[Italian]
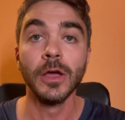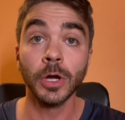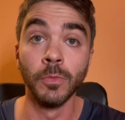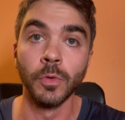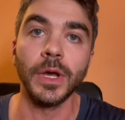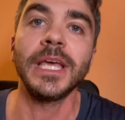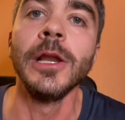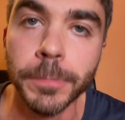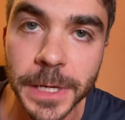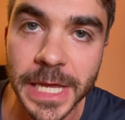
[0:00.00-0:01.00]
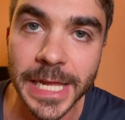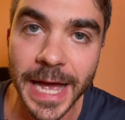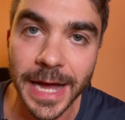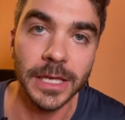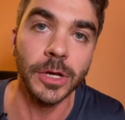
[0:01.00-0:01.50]
Comunque, chi lo
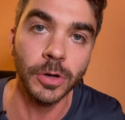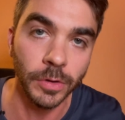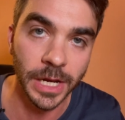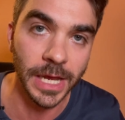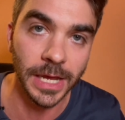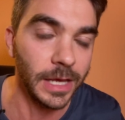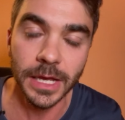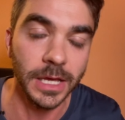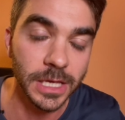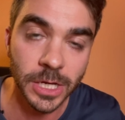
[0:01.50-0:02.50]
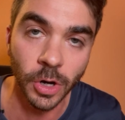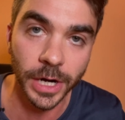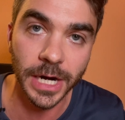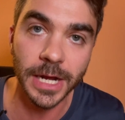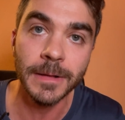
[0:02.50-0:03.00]
piglia? Icone e
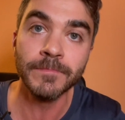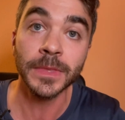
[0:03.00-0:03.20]
Igor.